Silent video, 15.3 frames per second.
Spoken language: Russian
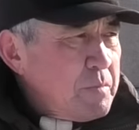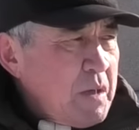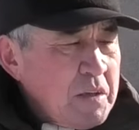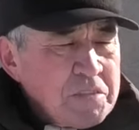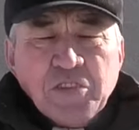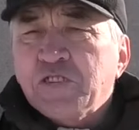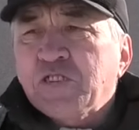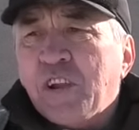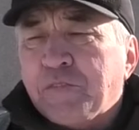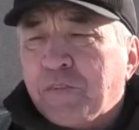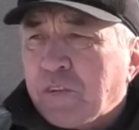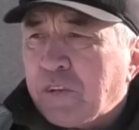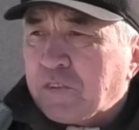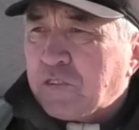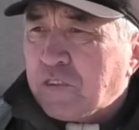одни
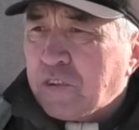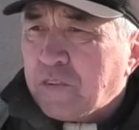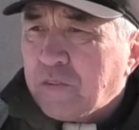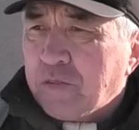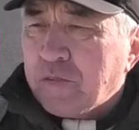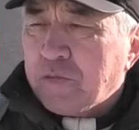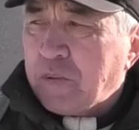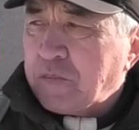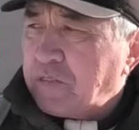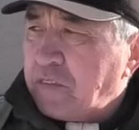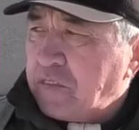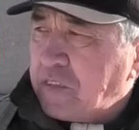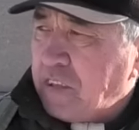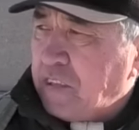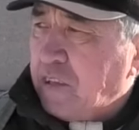штрафы, короче, у нас в
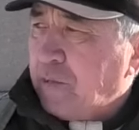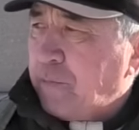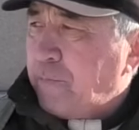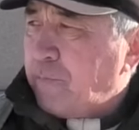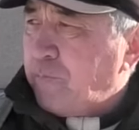Казахстане.